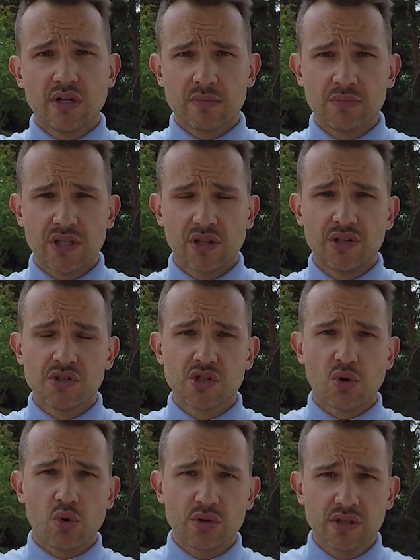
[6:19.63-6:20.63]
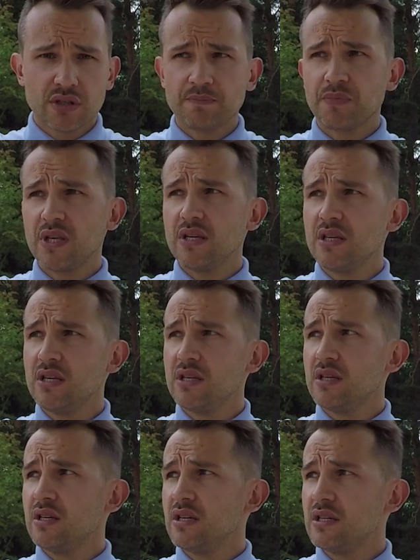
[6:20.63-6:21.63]
Ironman Ланцерот,
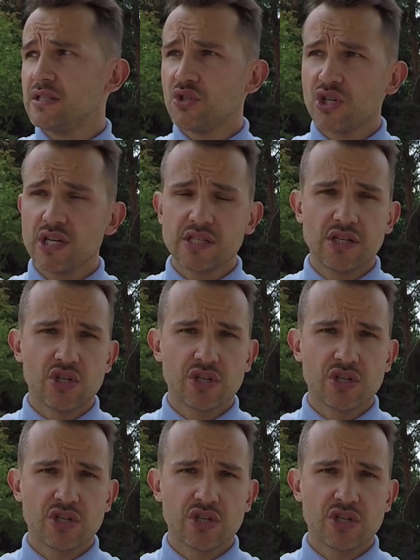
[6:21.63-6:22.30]
и сейчас я